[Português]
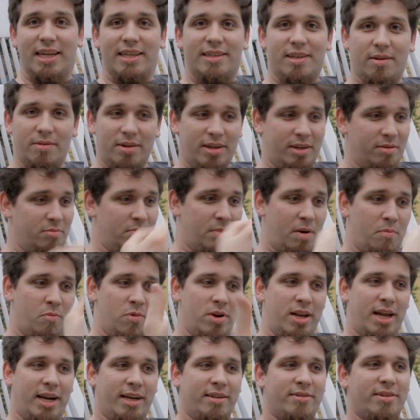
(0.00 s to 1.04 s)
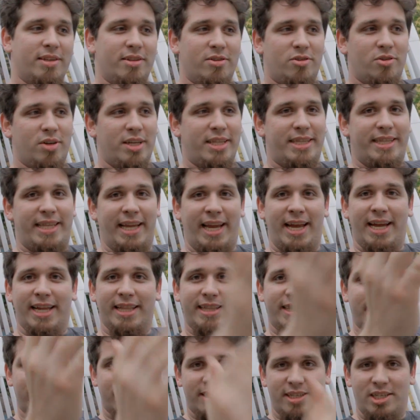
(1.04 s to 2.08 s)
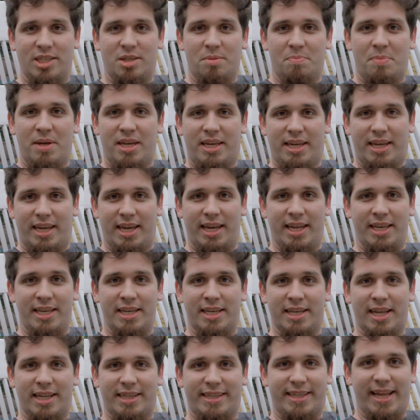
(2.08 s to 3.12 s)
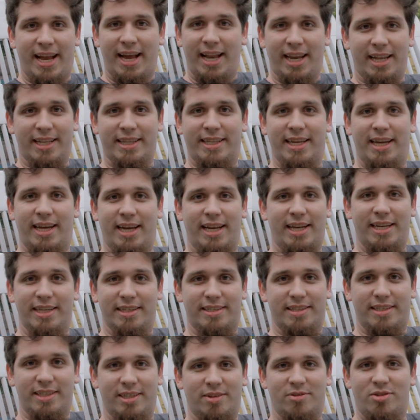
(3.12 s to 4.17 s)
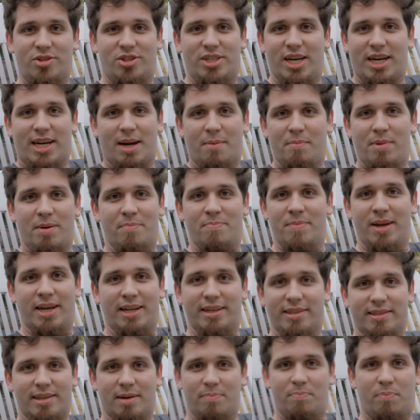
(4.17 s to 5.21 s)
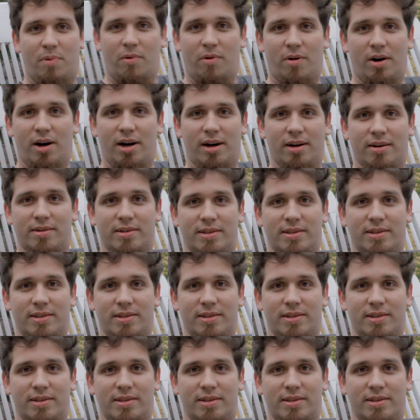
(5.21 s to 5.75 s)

Sabe, é uma mulher dos anos 80, assim, de biquíni na tela dele, assim, não tinha cabimento essa porra.